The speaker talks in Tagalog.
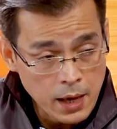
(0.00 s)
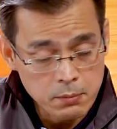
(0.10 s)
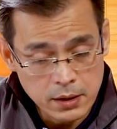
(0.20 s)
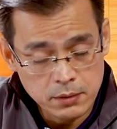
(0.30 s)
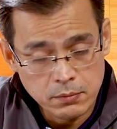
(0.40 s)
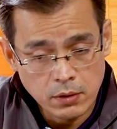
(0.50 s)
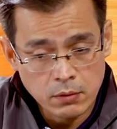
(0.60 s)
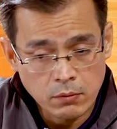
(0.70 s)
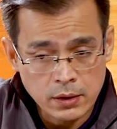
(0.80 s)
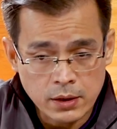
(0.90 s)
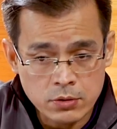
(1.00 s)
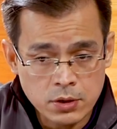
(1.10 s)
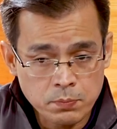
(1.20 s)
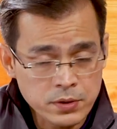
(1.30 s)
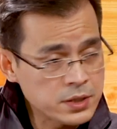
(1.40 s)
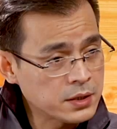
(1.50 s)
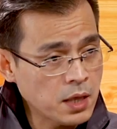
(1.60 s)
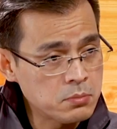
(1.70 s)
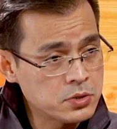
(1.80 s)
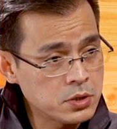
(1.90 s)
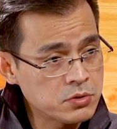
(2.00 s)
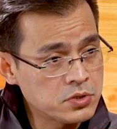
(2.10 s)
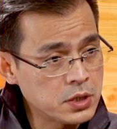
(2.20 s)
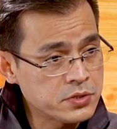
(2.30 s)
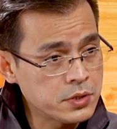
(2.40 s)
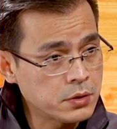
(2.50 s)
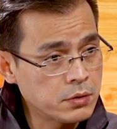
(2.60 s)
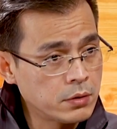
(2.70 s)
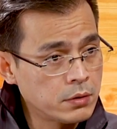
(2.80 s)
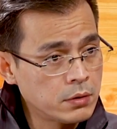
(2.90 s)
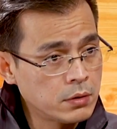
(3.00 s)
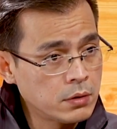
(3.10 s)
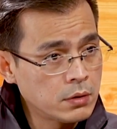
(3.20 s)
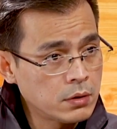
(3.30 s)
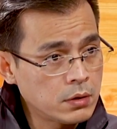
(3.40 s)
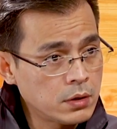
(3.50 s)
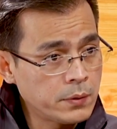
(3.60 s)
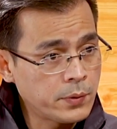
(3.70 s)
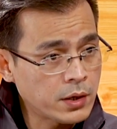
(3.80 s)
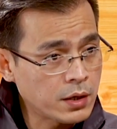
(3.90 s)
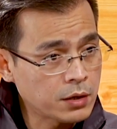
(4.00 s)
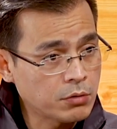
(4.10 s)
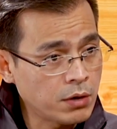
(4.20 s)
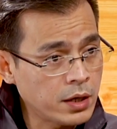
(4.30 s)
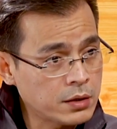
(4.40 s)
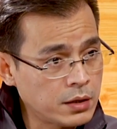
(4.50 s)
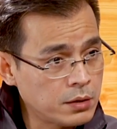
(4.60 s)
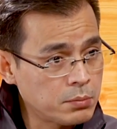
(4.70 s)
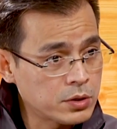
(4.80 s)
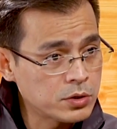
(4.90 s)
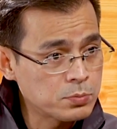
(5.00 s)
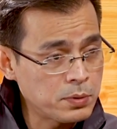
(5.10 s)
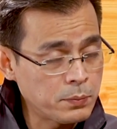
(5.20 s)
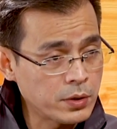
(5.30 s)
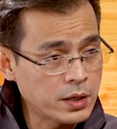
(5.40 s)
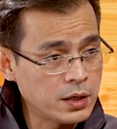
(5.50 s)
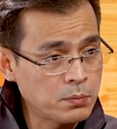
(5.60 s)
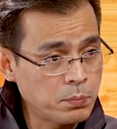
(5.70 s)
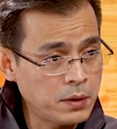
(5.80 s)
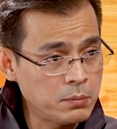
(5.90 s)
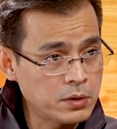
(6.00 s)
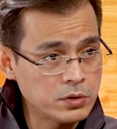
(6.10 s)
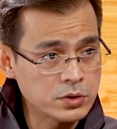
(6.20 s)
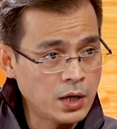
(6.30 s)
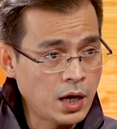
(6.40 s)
I believe, no, 1,000% times zero still zero. Mm-hmm. If we are not collecting because people cannot pay because